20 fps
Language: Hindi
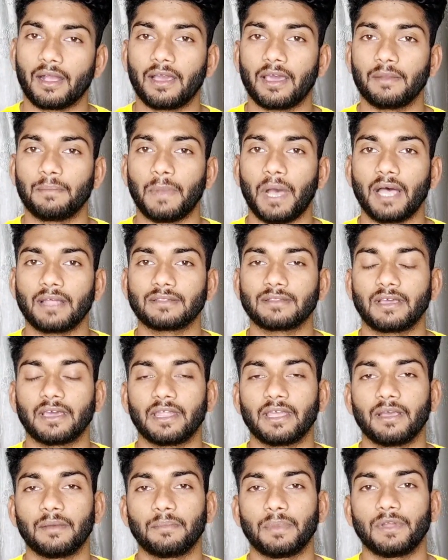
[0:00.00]
अगर बात
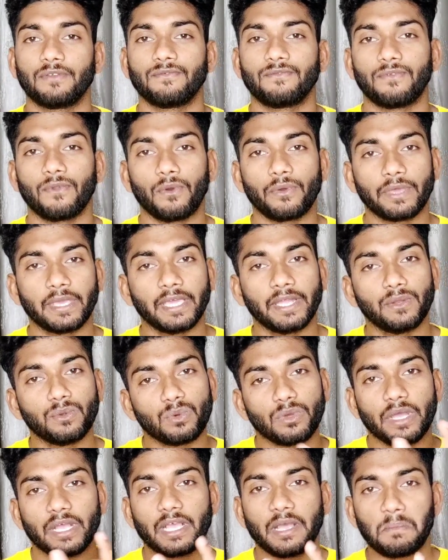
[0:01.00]
करें अपन
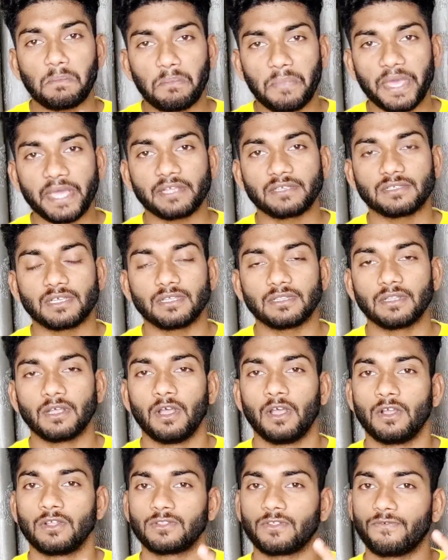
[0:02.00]
फ्लोकिनू के कंपेरिजन
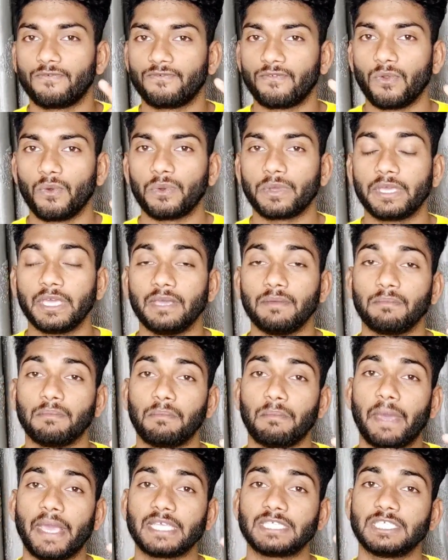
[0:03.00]
तो फ्लोकी
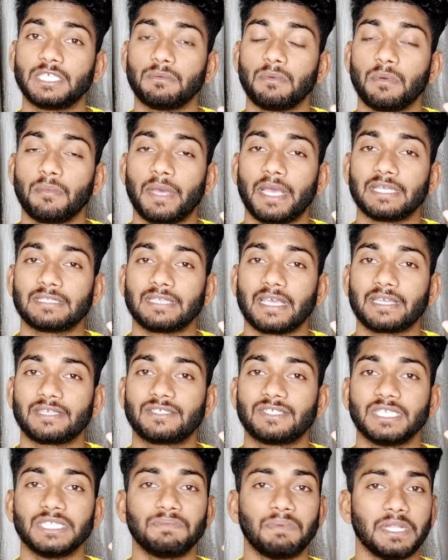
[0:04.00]
मैक्सिमम ऐसे
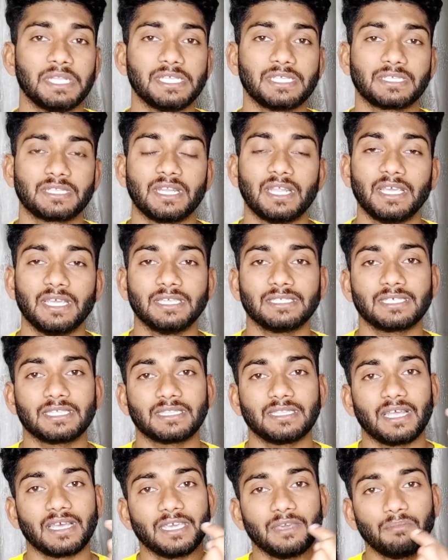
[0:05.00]
एक्सचेंज पर लिस्ट नहीं है
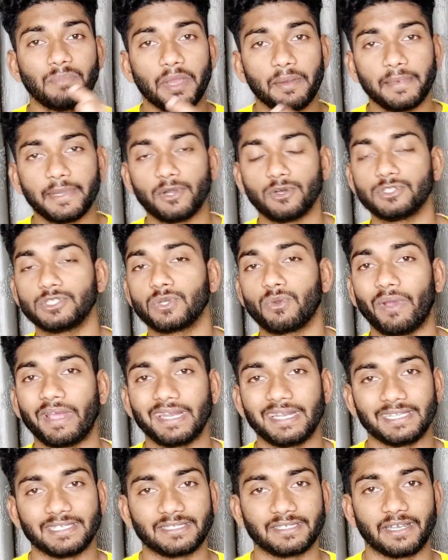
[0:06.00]
जितना कि बेबीडोजी
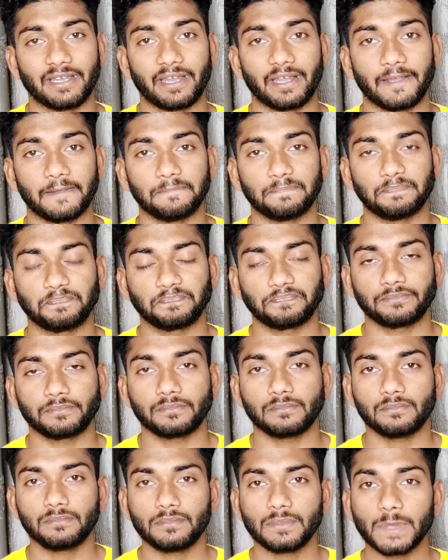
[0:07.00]
कॉइन लिस्टेड है
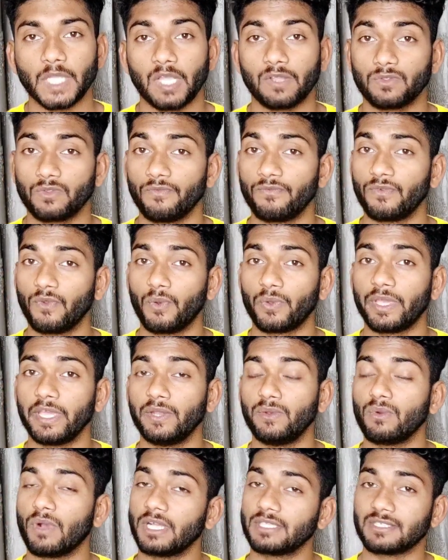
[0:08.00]
तो
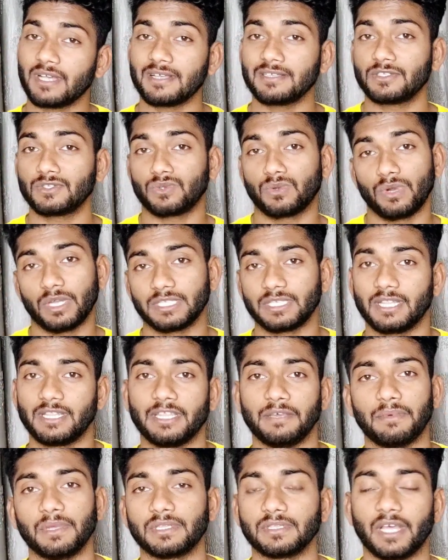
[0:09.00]
इनू का चांस थोड़ा
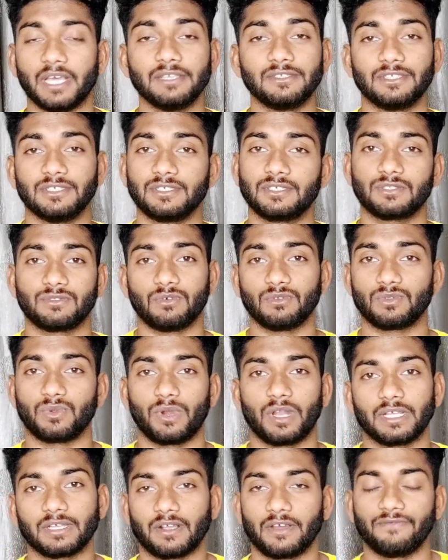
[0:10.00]
जल्दी बनता है ये चीज़ तो
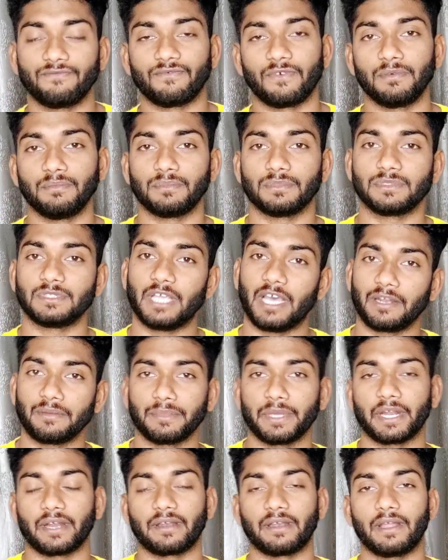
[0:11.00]
थोड़ा कंफर्म ध्यान
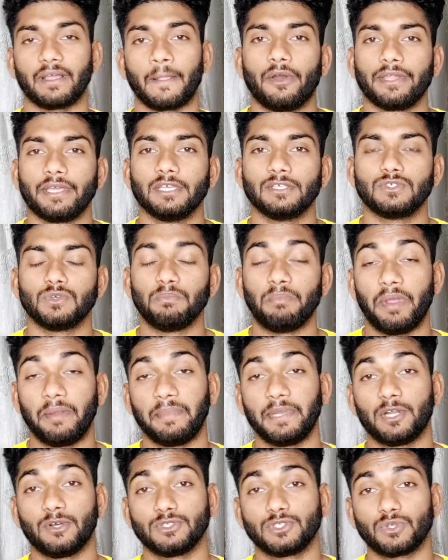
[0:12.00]
में रखना है और ये जो
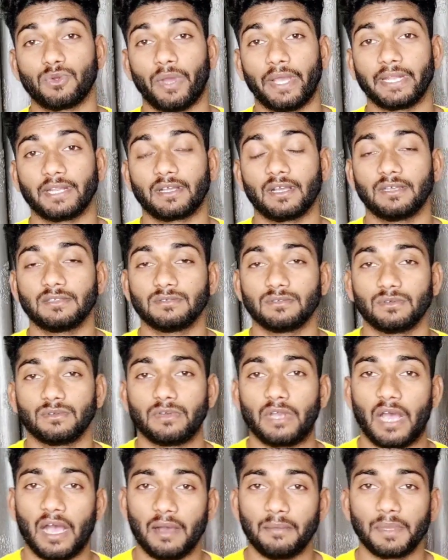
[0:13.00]
बेबी डॉजी कॉइन का जो
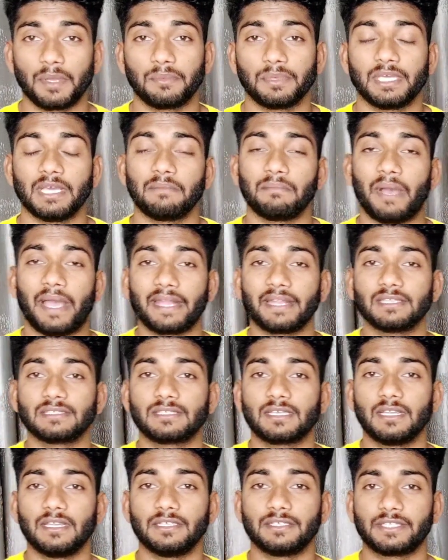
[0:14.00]
नाम है भैया
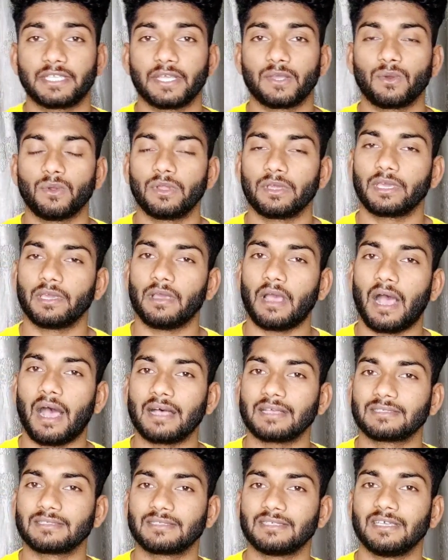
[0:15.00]
बाइनेंस की लिस्टिंग को लेकर
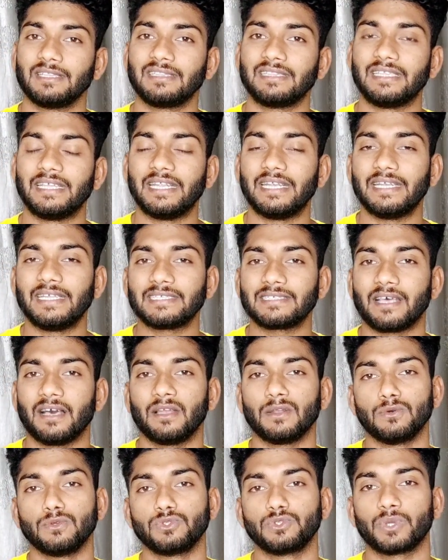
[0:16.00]
आज से डेढ़
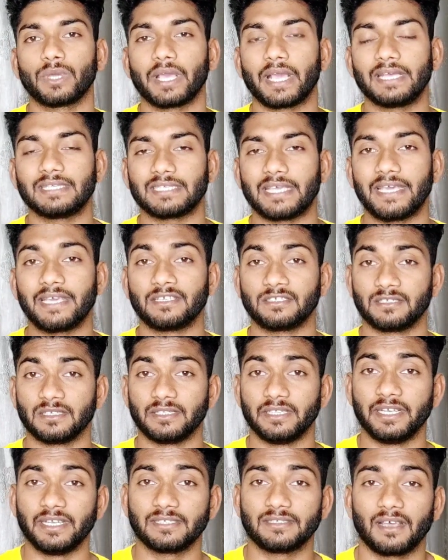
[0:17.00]
साल हो चुके हैं एक
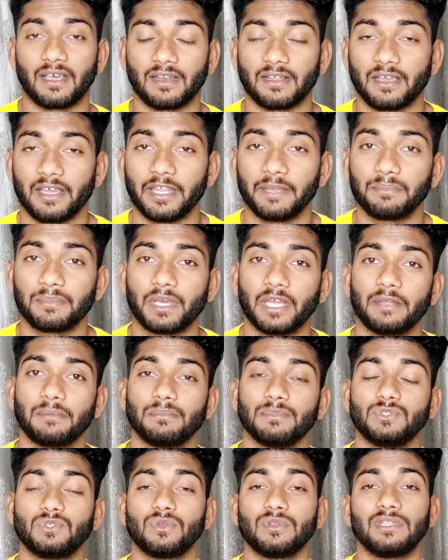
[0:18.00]
से डेढ़ साल करीब
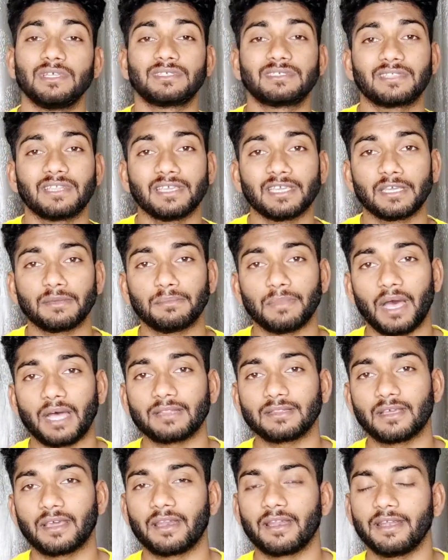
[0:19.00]
करीब जो लिस्टिंग की
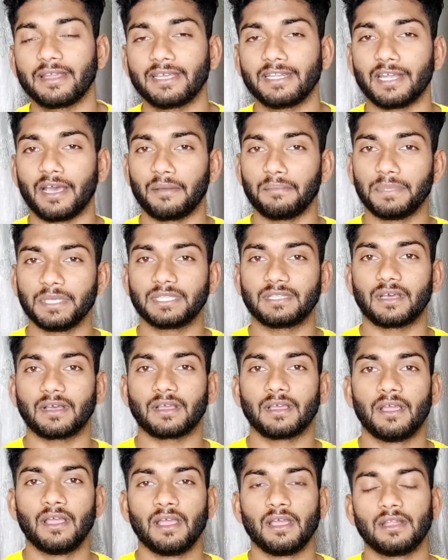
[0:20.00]
बात कर रहे हैं लेकिन अभी
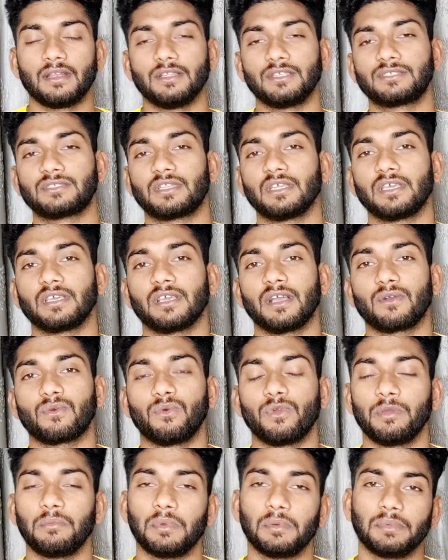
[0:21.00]
तक लिस्टिंग का
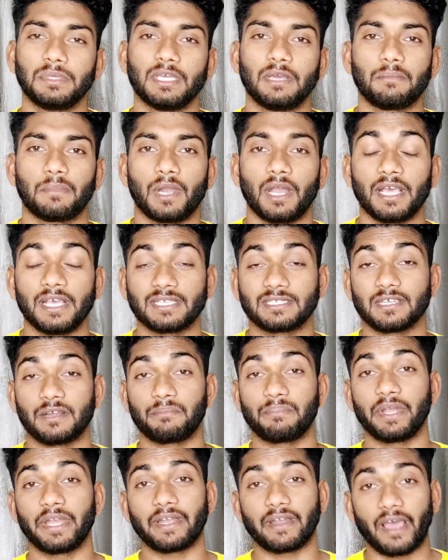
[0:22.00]
कोई भी भैया बड़ा ऐसा
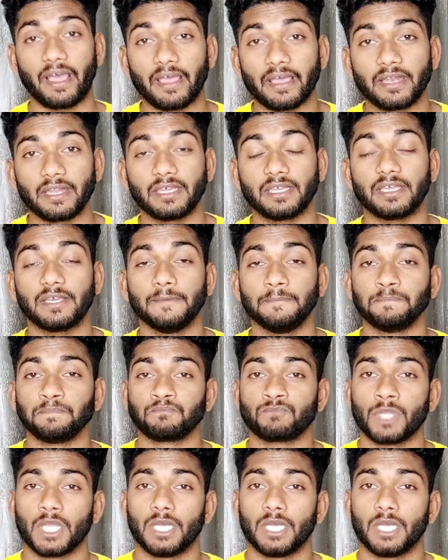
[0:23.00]
अपडेट आया नहीं है